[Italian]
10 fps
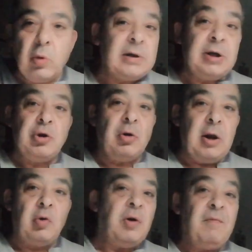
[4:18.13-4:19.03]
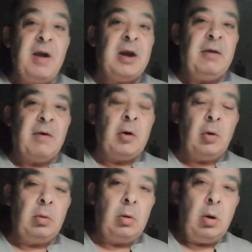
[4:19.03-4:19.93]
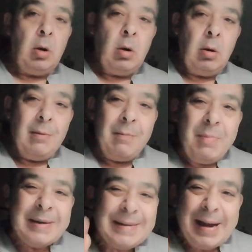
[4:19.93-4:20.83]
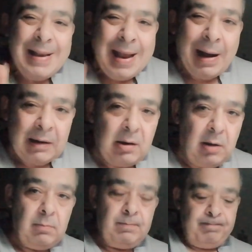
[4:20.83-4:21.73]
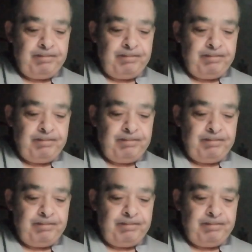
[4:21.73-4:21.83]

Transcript: questi giocatori venivano bestagliati